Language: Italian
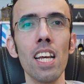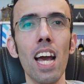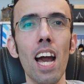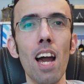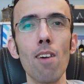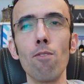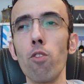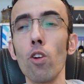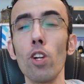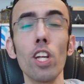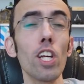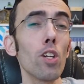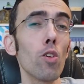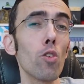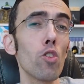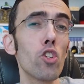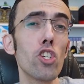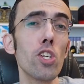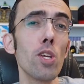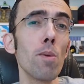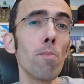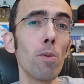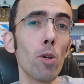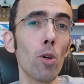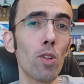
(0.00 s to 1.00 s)
a volerlo
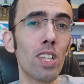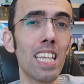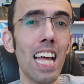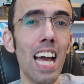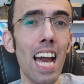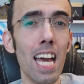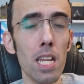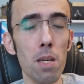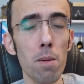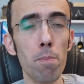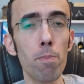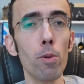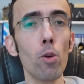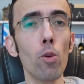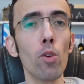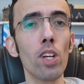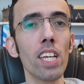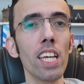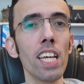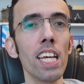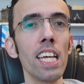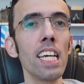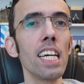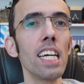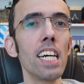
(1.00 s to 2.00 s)
scimmiottare più
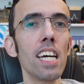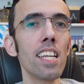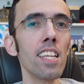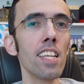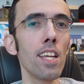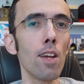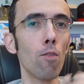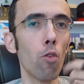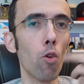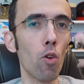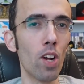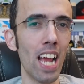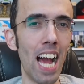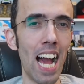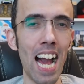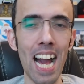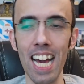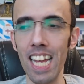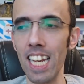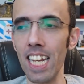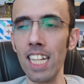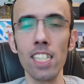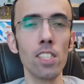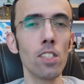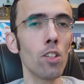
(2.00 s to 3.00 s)
che
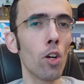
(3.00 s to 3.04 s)
rievocare.